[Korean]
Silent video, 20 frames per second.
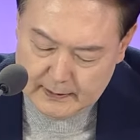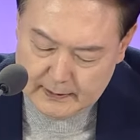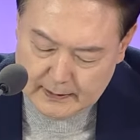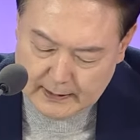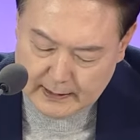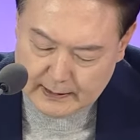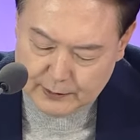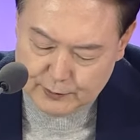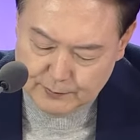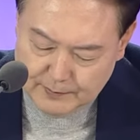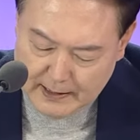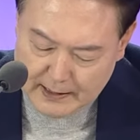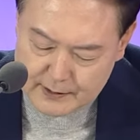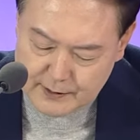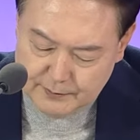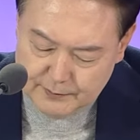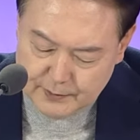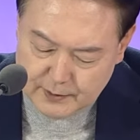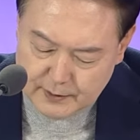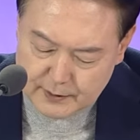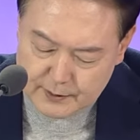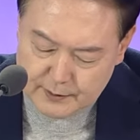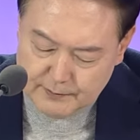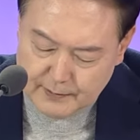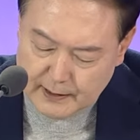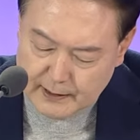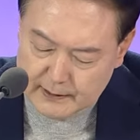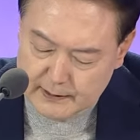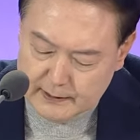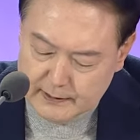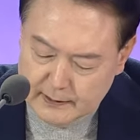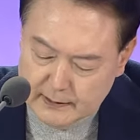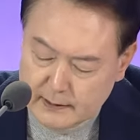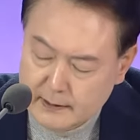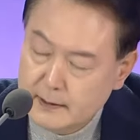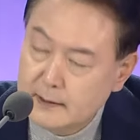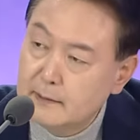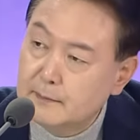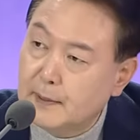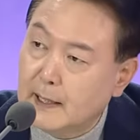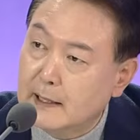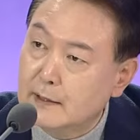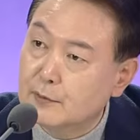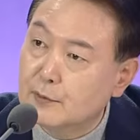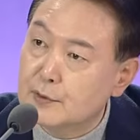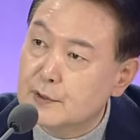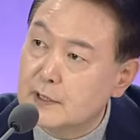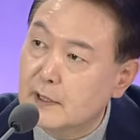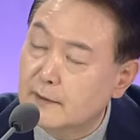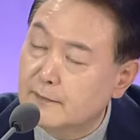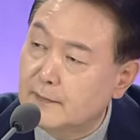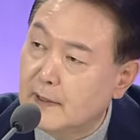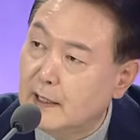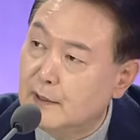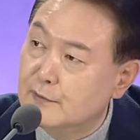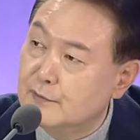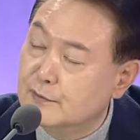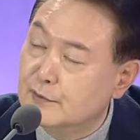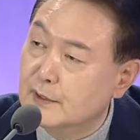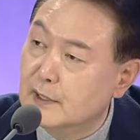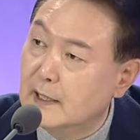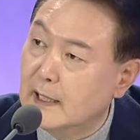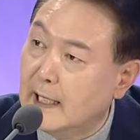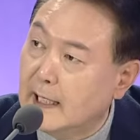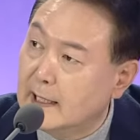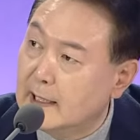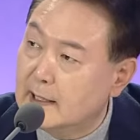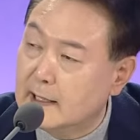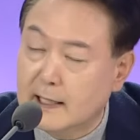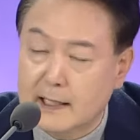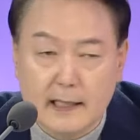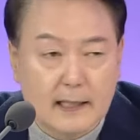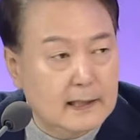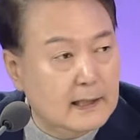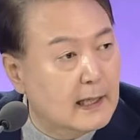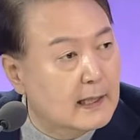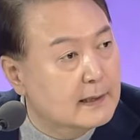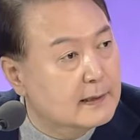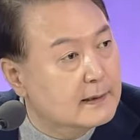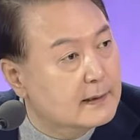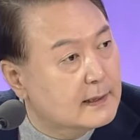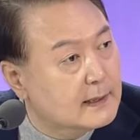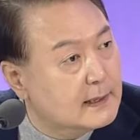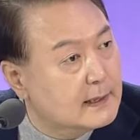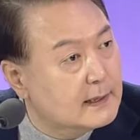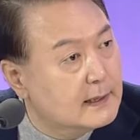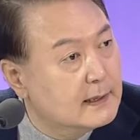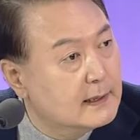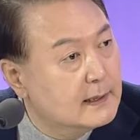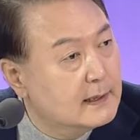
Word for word: 아까도 말씀드렸지만 반도체 파운드리 라인 하나 까는데